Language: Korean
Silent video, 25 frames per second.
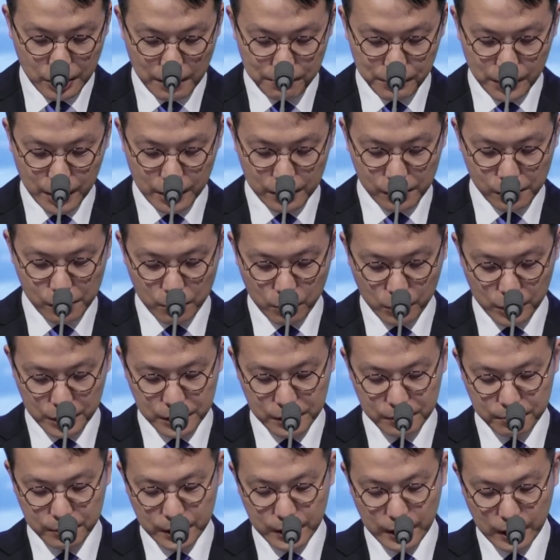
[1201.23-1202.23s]
함께
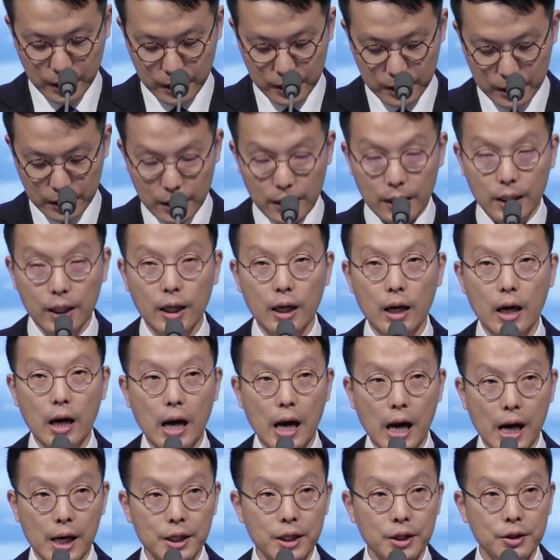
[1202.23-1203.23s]
읽어보겠습니다.
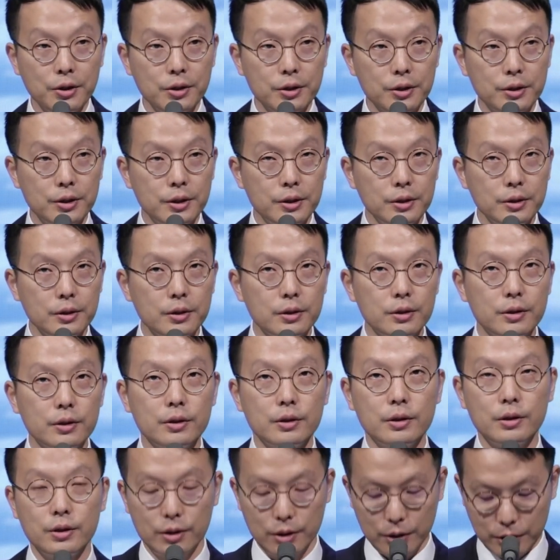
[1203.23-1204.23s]
악인들은
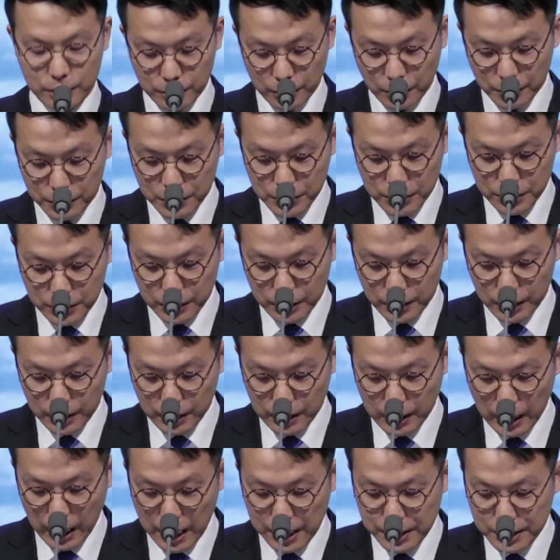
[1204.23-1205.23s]
그렇지
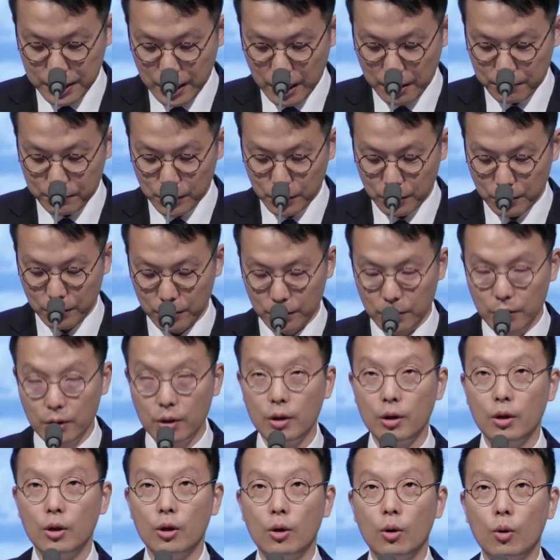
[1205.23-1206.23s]
아니하며
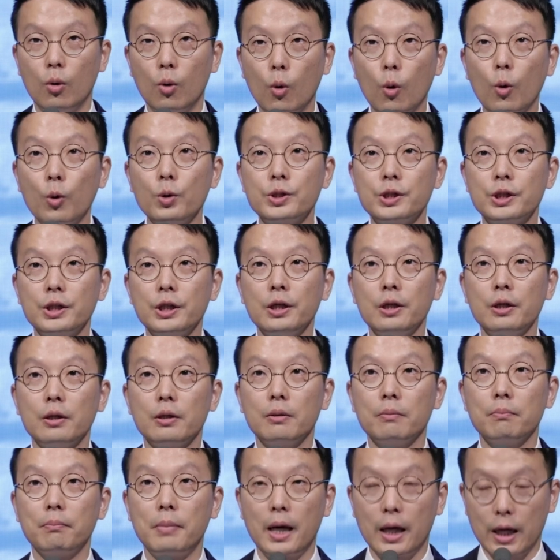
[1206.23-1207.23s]
오직
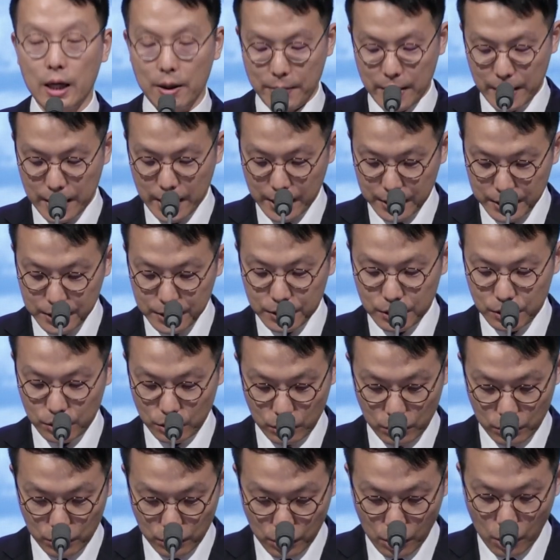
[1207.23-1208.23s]
바람에 나는
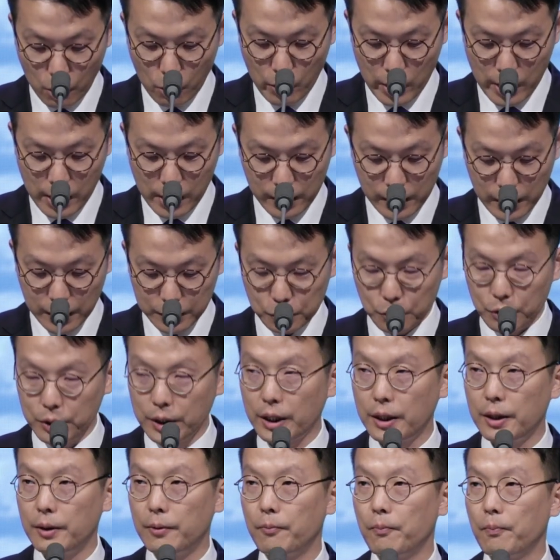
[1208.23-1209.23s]
겨와
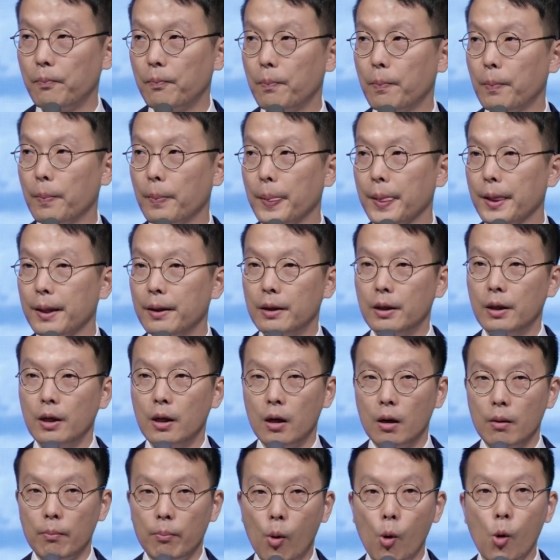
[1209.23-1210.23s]
같도다.
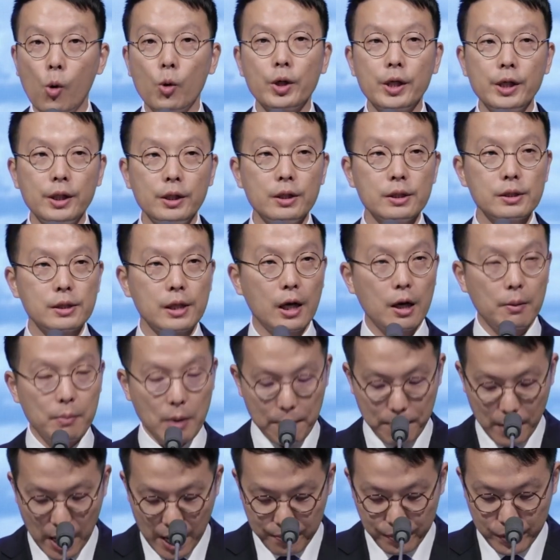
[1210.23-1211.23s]
복 있는
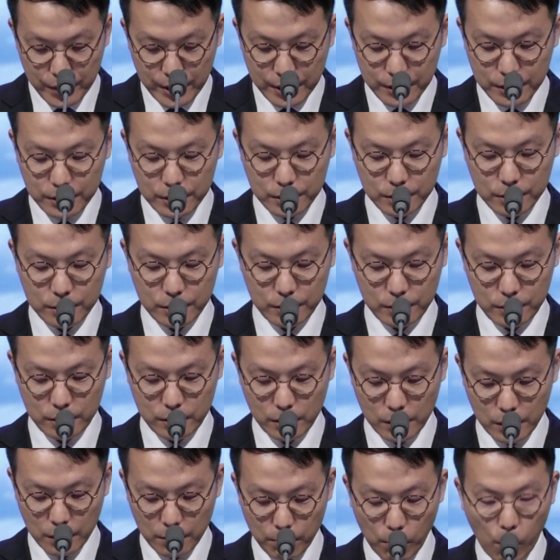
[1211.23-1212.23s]
사람의 반대는
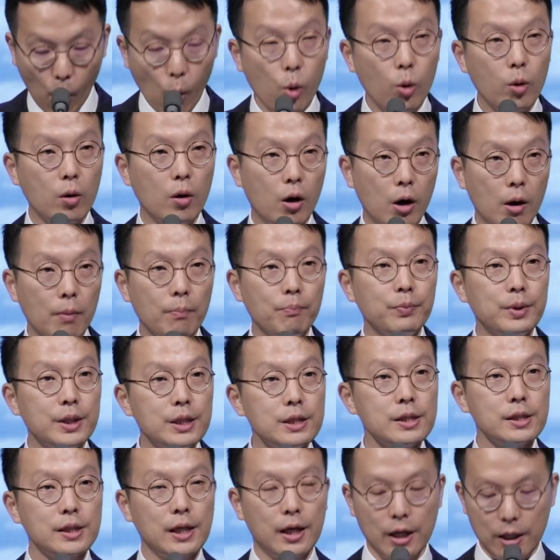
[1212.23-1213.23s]
복
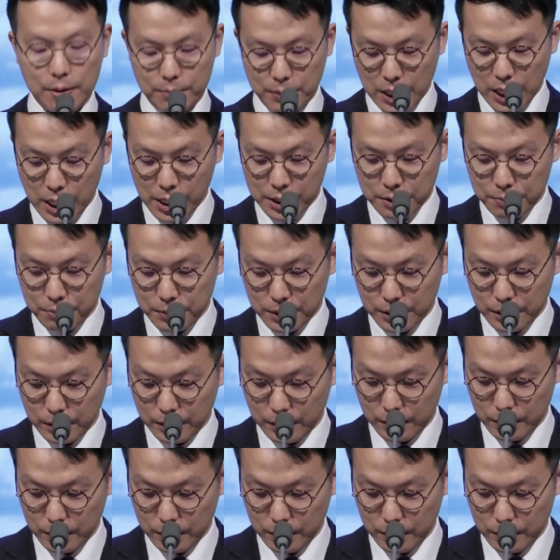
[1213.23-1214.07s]
없는 사람이 아닙니다.